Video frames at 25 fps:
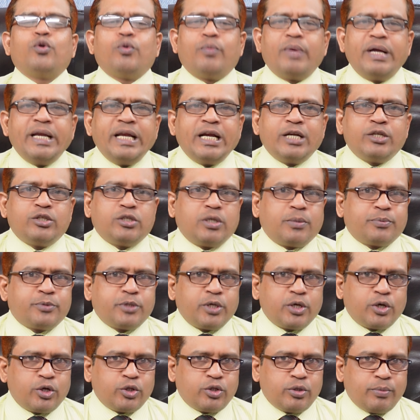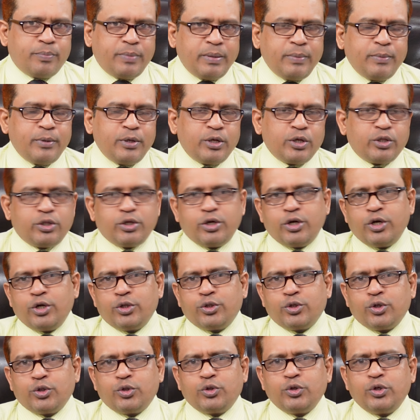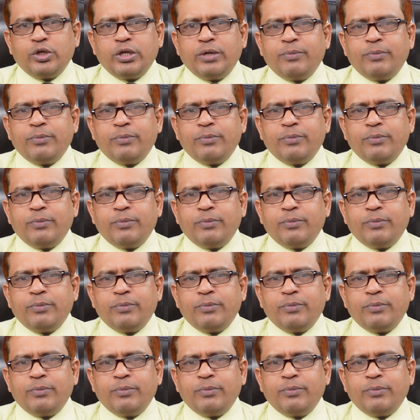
রোমানিয়ার জব সংক্রান্ত বিভিন্ন ধরনের তথ্য